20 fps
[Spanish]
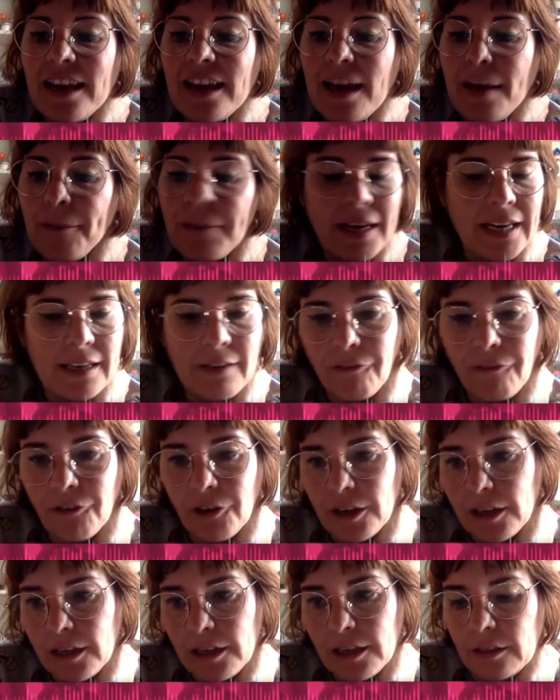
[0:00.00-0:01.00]
la peli
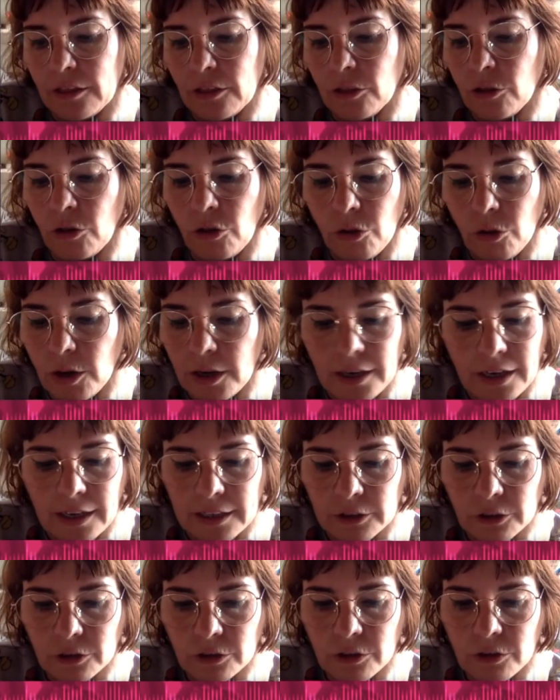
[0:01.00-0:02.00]
fue todo el
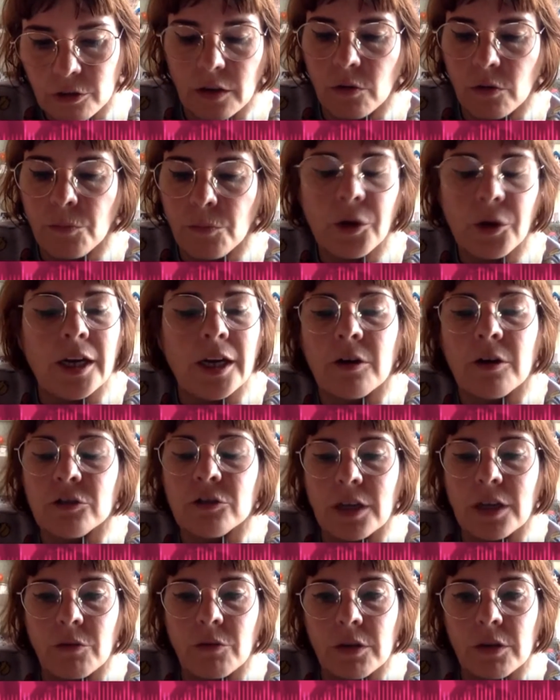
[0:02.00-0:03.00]
rato un ponernos
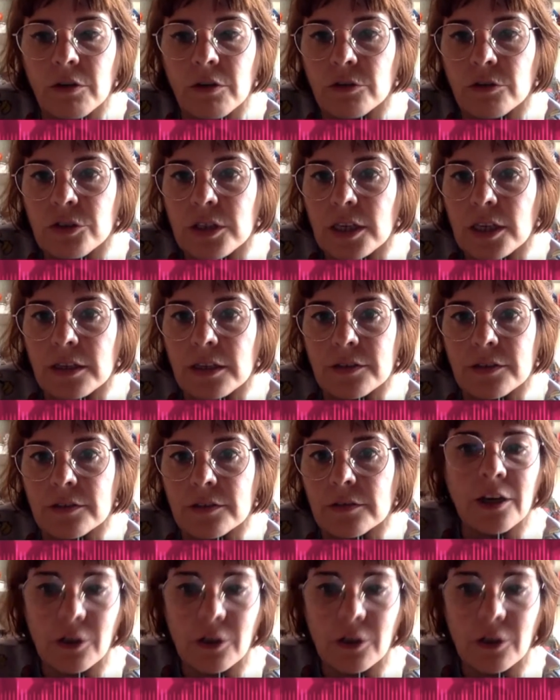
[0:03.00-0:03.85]
de acuerdo los tres.